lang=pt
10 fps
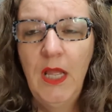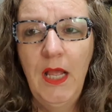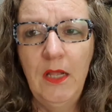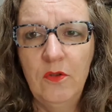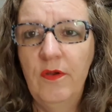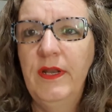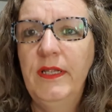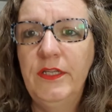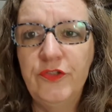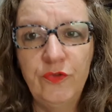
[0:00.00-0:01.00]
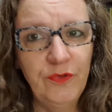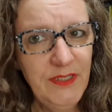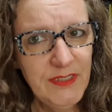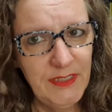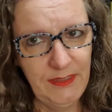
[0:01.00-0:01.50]
Agora,
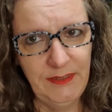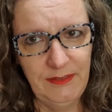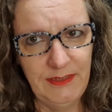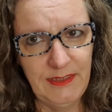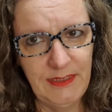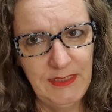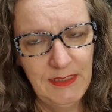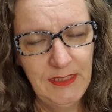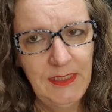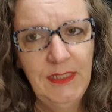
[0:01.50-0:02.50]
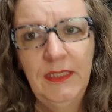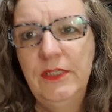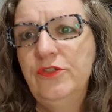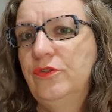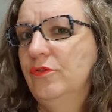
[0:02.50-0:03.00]
editoras grandes,
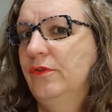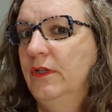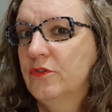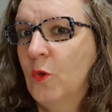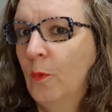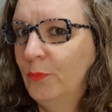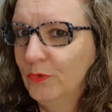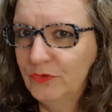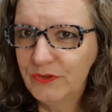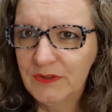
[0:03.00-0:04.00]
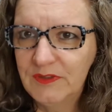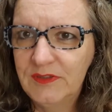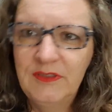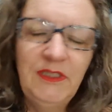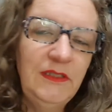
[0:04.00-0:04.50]
editoras
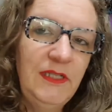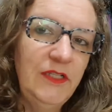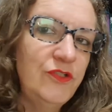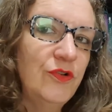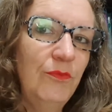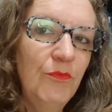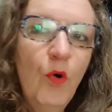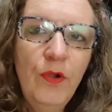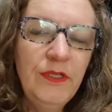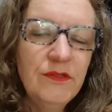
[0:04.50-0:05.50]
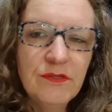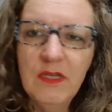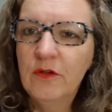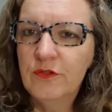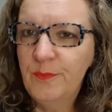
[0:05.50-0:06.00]
robustas que deixam muitos
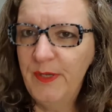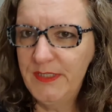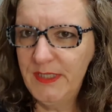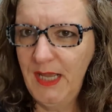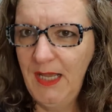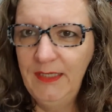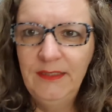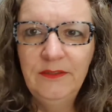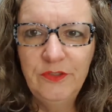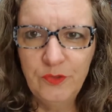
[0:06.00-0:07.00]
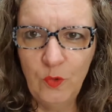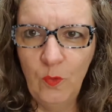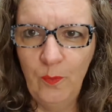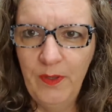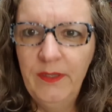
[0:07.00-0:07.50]
erros passarem,
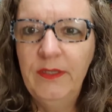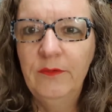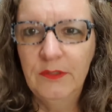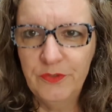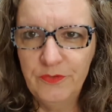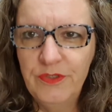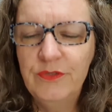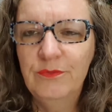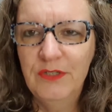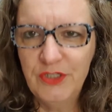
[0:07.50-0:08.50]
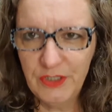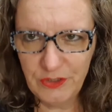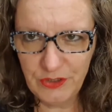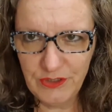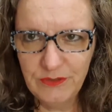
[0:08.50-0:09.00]
desculpa, eu acho isso uma
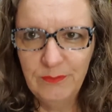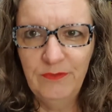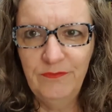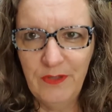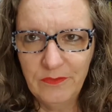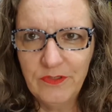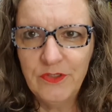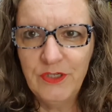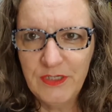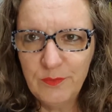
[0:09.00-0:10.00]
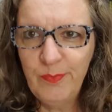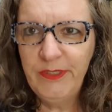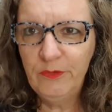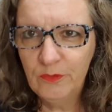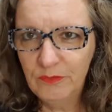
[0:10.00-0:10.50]
chatíssima falta de
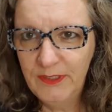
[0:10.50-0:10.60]
respeito com o